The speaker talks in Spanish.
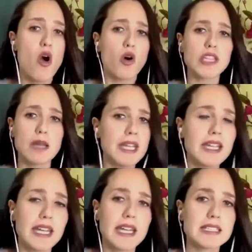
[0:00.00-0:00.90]
o también
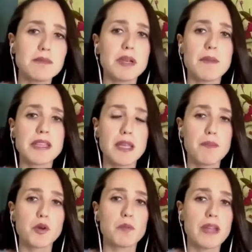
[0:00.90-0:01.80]
creen que simplemente es
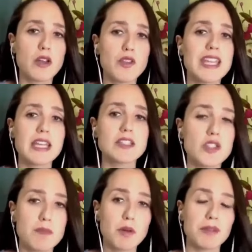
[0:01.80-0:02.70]
por un mero derecho
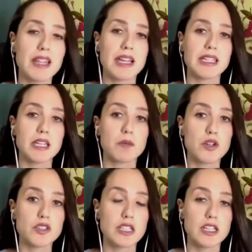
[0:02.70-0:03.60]
de propiedad que tenemos
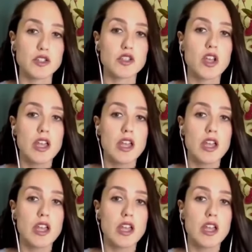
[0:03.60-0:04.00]
los chilenos